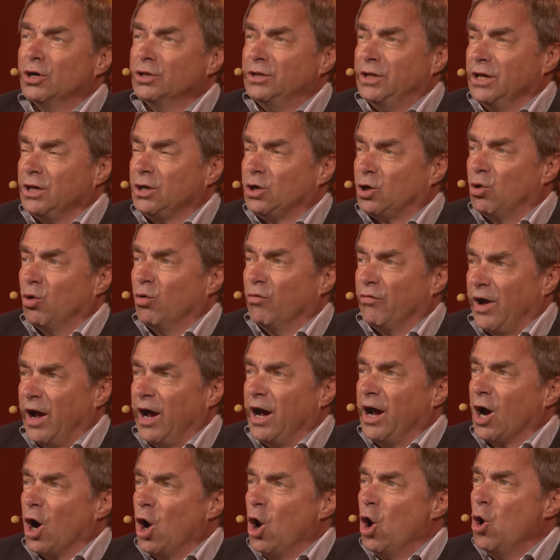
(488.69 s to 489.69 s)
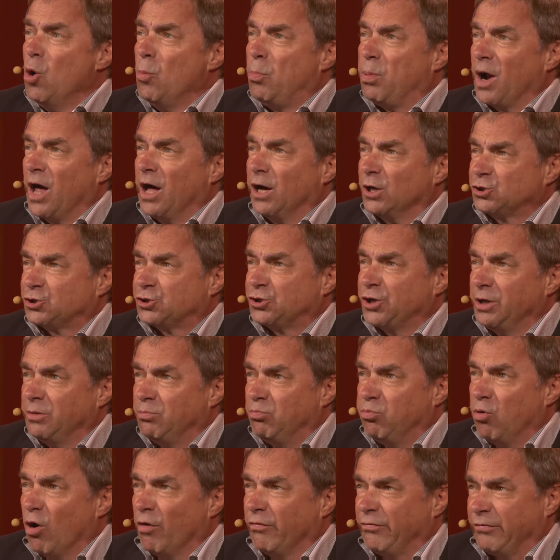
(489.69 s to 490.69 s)
découvert un plancher de
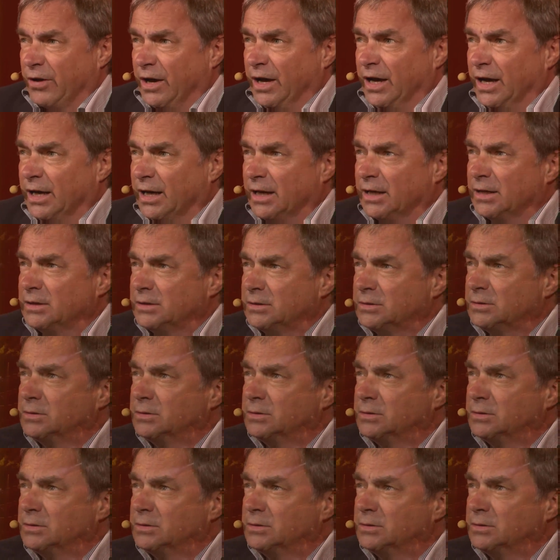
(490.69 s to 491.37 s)
bois franc.